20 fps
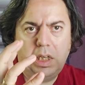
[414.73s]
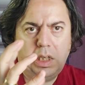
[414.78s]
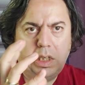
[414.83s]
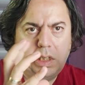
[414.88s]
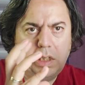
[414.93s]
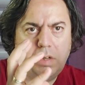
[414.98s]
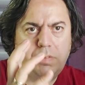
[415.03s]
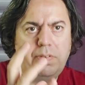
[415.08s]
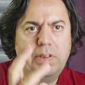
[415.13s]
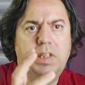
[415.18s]

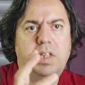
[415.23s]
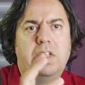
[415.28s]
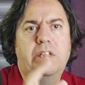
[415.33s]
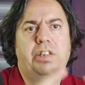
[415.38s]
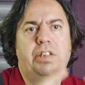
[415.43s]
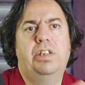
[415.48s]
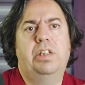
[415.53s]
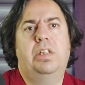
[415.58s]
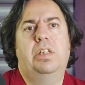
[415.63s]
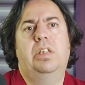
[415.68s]
e, kafa
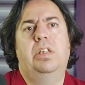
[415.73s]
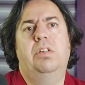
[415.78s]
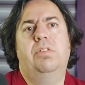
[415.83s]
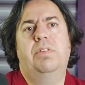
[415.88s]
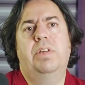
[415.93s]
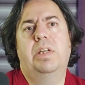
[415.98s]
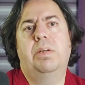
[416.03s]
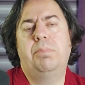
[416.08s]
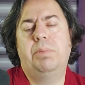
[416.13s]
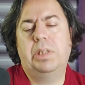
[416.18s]

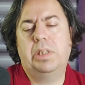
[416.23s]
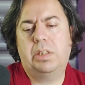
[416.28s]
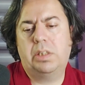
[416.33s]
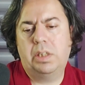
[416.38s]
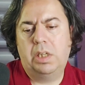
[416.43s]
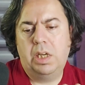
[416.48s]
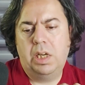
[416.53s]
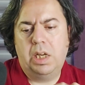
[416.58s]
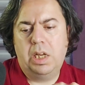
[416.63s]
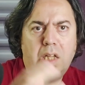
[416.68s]
karışıklığı ve
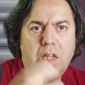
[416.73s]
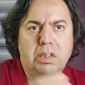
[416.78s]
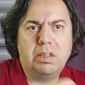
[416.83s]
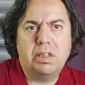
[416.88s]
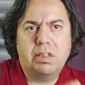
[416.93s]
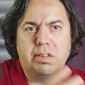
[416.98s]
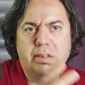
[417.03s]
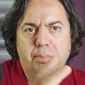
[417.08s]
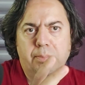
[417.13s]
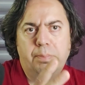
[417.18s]
bir
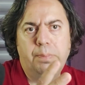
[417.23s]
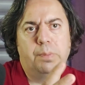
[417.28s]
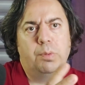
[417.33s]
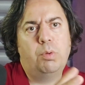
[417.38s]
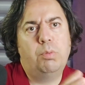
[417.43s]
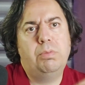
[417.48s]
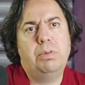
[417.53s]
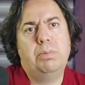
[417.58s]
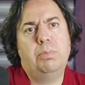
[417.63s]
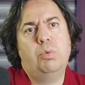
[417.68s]
anlatım
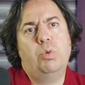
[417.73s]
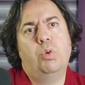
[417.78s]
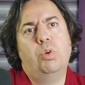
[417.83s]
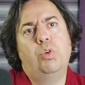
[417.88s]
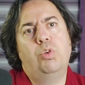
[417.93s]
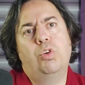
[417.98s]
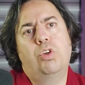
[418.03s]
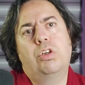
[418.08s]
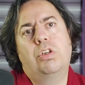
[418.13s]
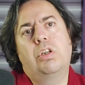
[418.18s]
problemi
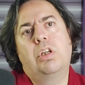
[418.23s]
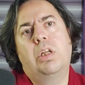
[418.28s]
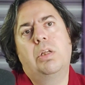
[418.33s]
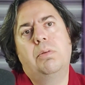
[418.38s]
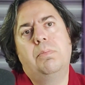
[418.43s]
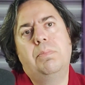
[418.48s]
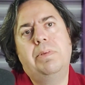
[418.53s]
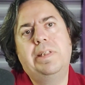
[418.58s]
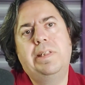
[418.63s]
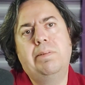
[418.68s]
oluyor.
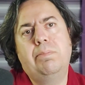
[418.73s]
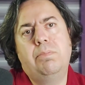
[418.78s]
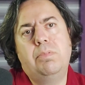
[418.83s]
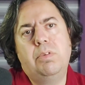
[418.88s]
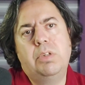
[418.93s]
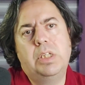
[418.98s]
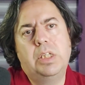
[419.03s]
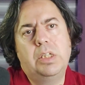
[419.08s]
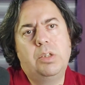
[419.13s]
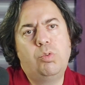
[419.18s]

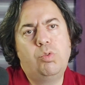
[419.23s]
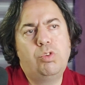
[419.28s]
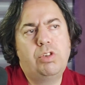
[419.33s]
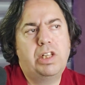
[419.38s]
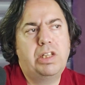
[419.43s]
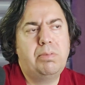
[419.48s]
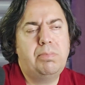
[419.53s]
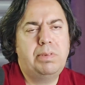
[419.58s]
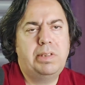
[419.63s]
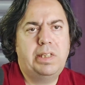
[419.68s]
Bizim e,
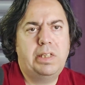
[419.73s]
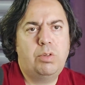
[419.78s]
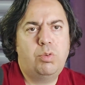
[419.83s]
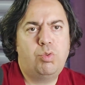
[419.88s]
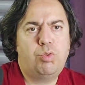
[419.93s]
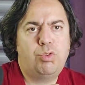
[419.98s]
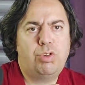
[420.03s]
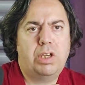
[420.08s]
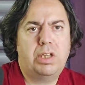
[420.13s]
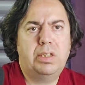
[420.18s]
üzerimize
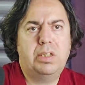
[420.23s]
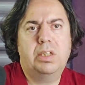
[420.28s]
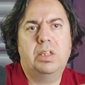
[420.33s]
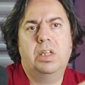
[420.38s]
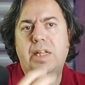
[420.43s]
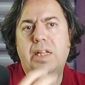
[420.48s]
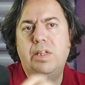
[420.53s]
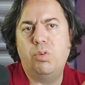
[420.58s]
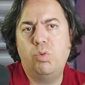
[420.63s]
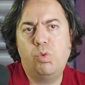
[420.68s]
düşen
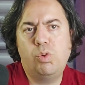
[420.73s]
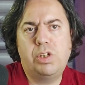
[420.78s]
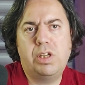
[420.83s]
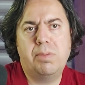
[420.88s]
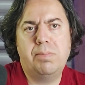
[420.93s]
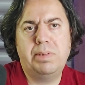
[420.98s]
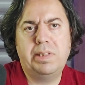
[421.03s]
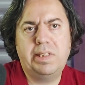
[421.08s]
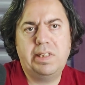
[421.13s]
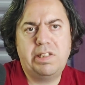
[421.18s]
kendi
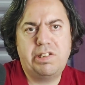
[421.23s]
ülkemiz